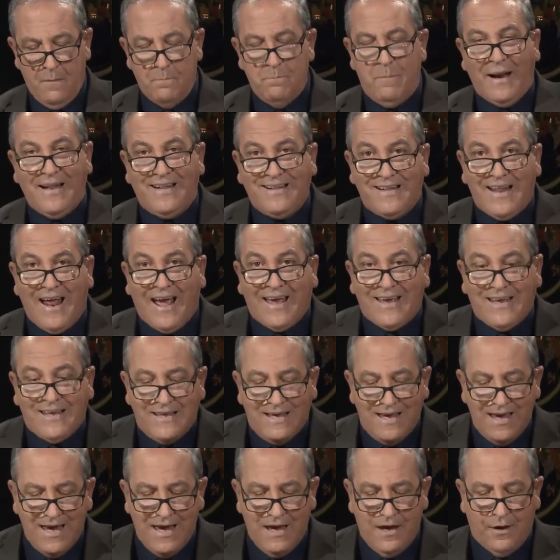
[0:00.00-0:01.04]
بل
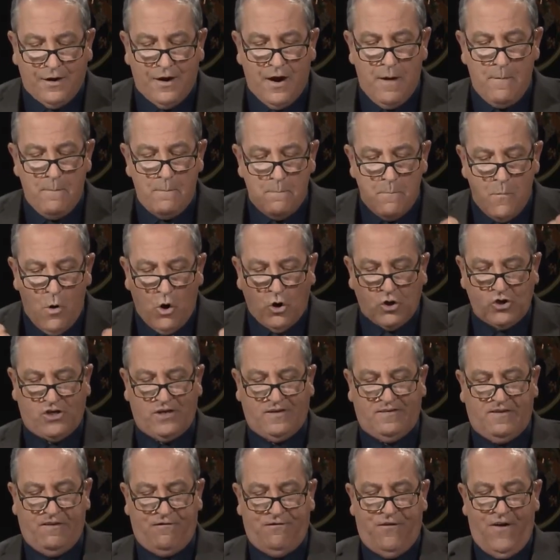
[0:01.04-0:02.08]
تغيير
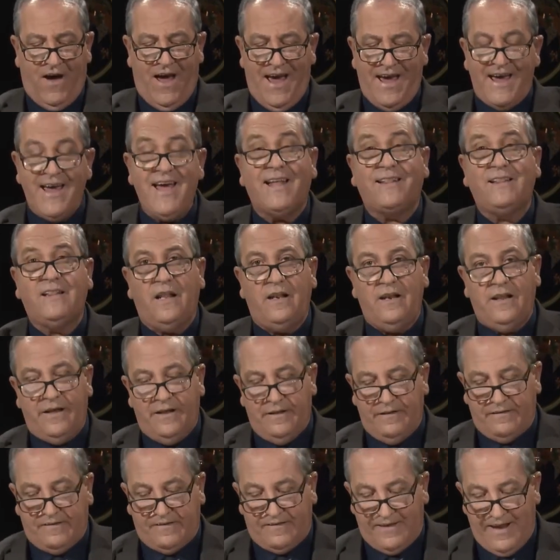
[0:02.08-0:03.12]
معجزة في حياة
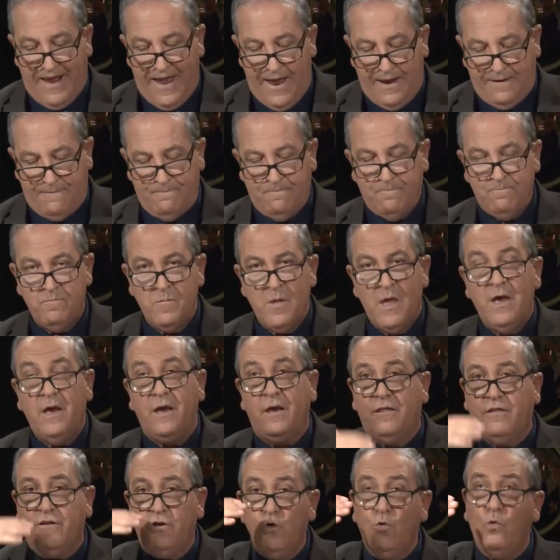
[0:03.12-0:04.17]
الإنسان
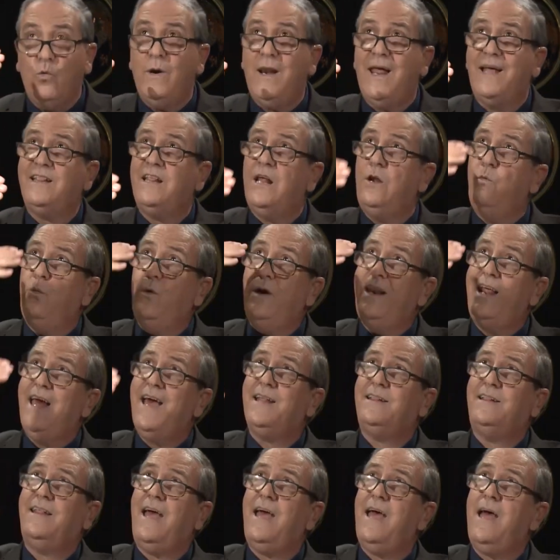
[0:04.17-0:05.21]
إذ يولد
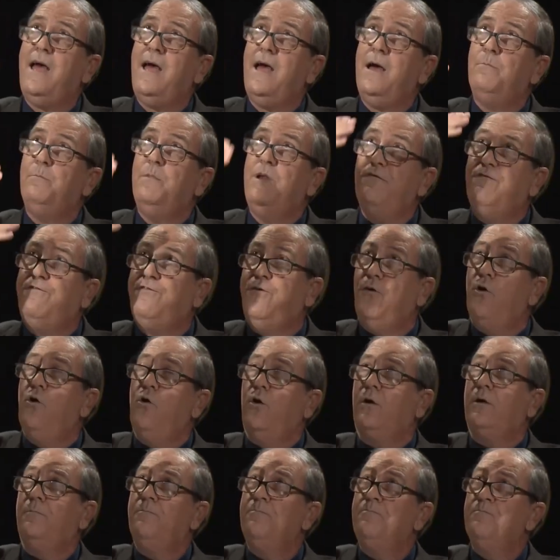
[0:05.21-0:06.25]
الولادة من
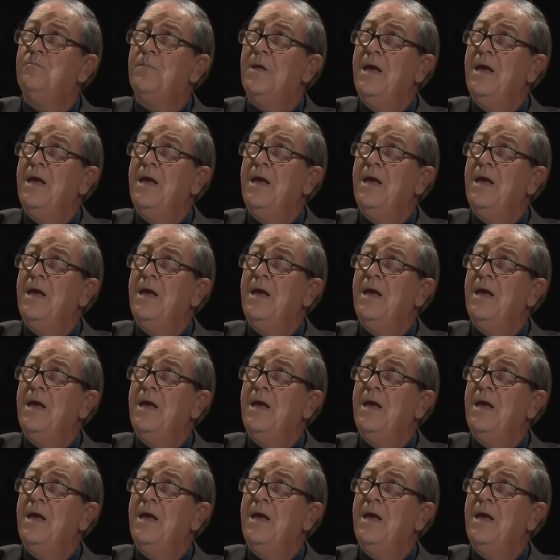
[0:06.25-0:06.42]
فوق